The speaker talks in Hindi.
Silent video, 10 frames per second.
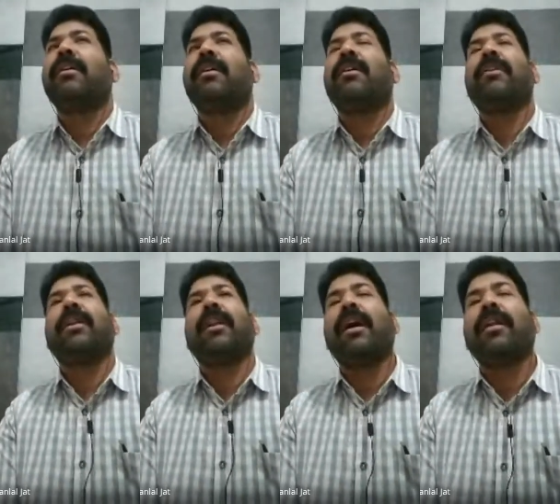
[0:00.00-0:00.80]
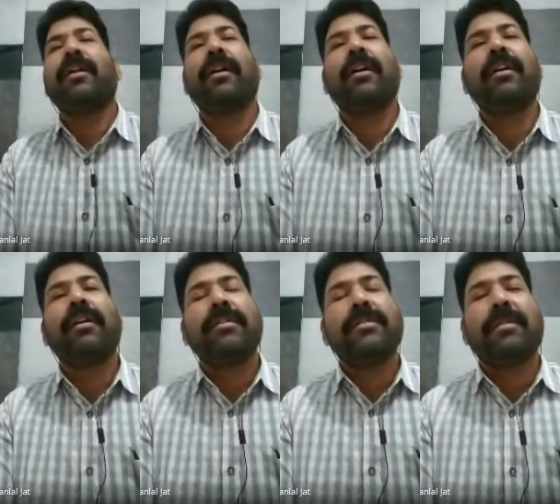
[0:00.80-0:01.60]
और लाल रंग
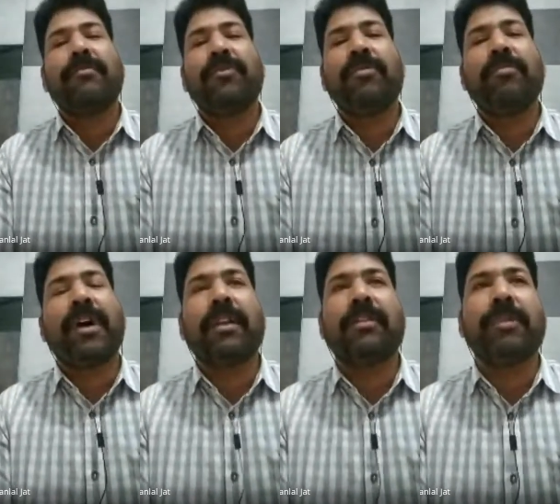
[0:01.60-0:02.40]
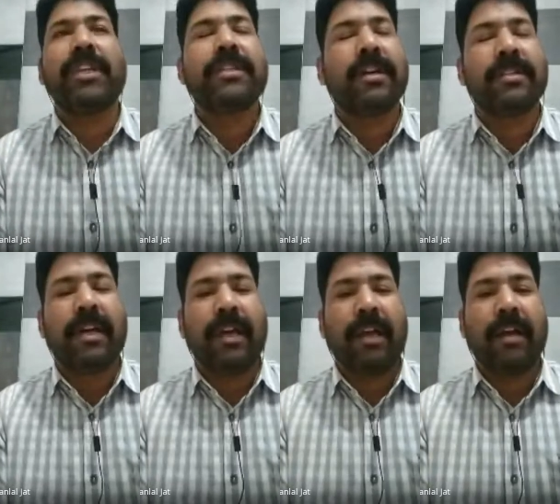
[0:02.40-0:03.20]
संपूर्ण भारत में छा
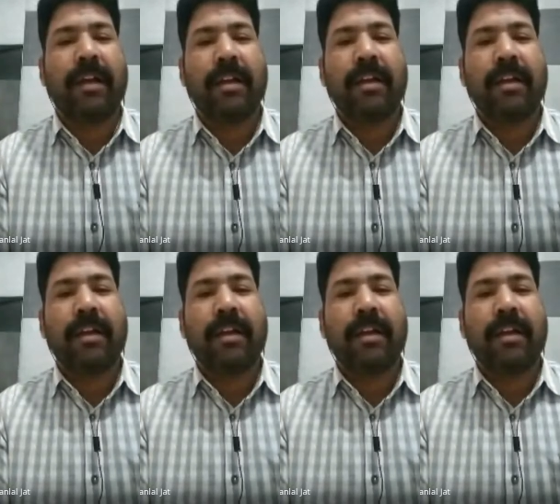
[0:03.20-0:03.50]
जाएगा